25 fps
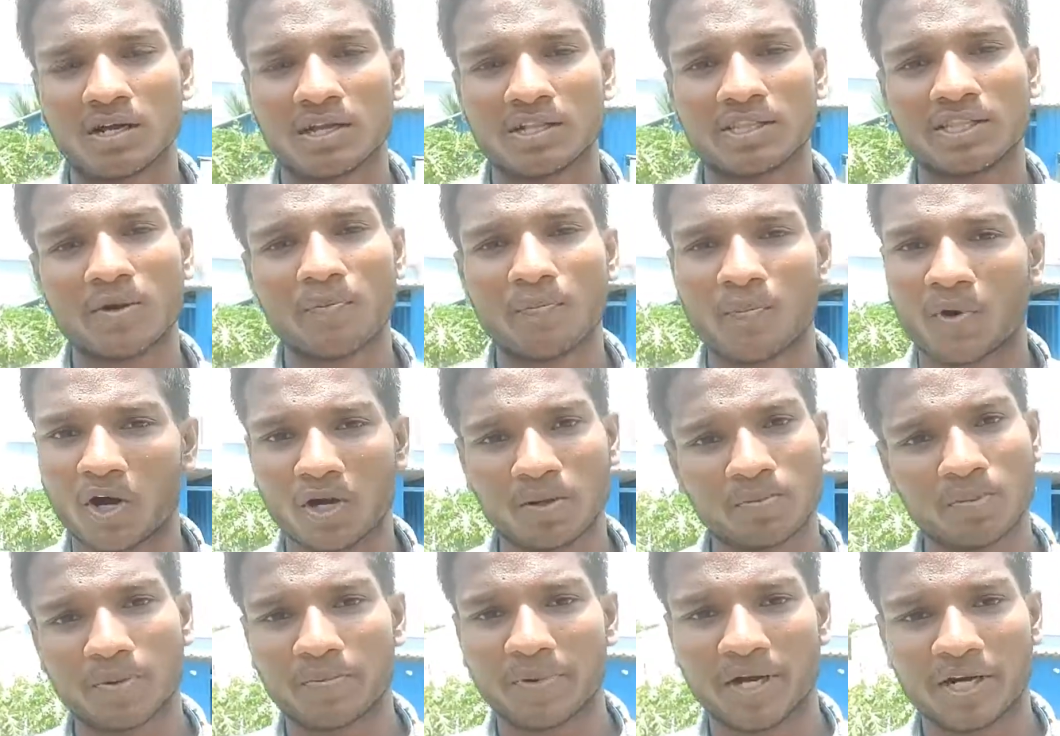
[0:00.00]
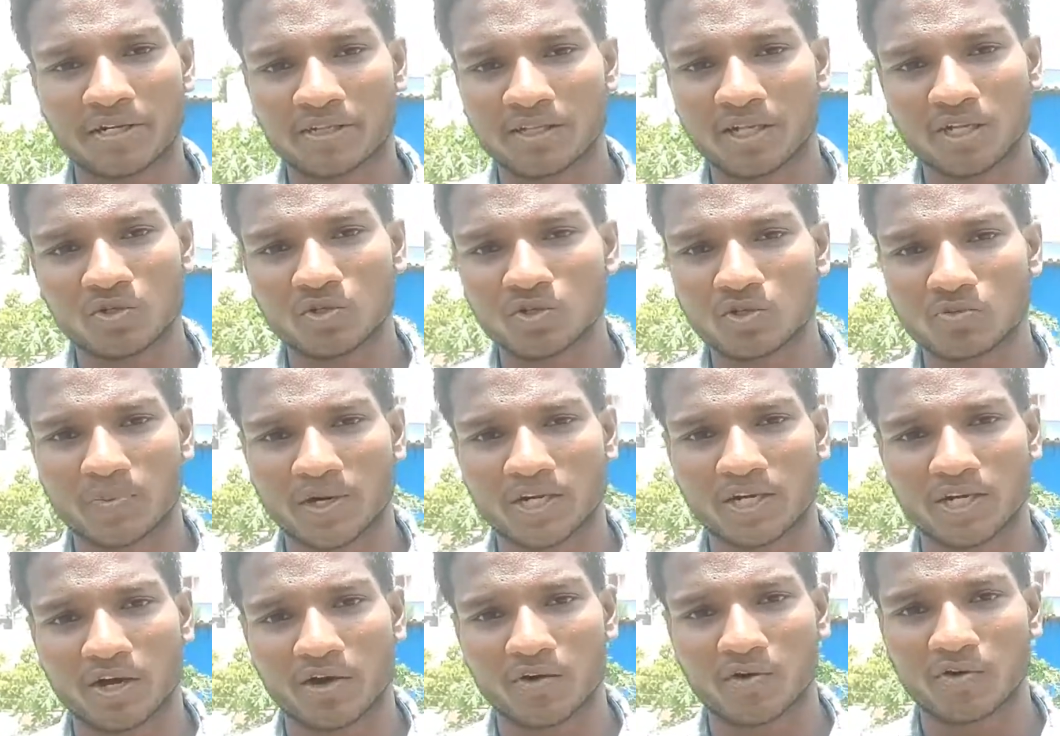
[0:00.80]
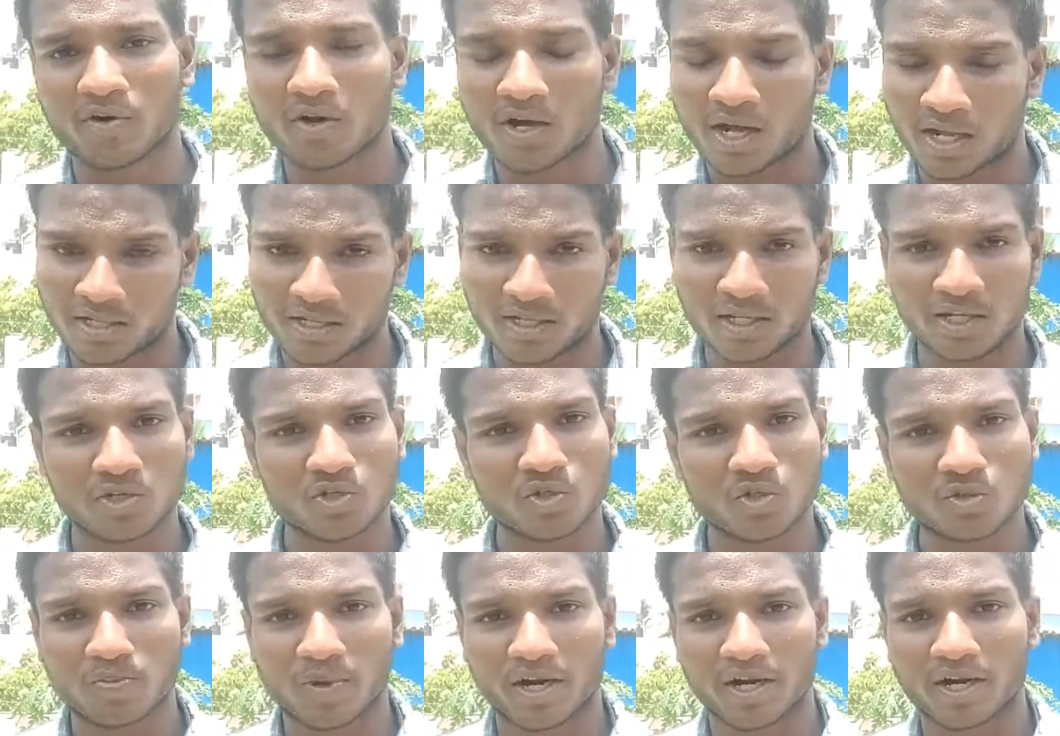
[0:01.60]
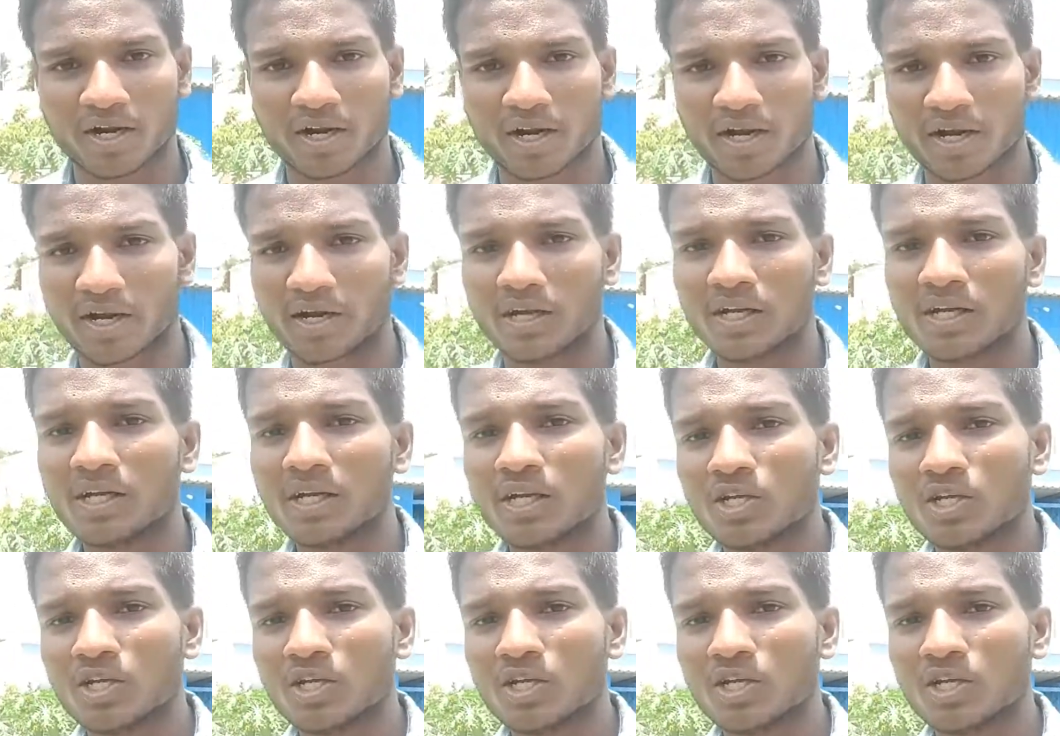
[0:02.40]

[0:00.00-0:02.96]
லித்தியம் பாலிமர் பேட்டரி தான் யூஸ் பண்ணி ஆகணும் அதெல்லாம் யூஸ் பண்ணுறாங்க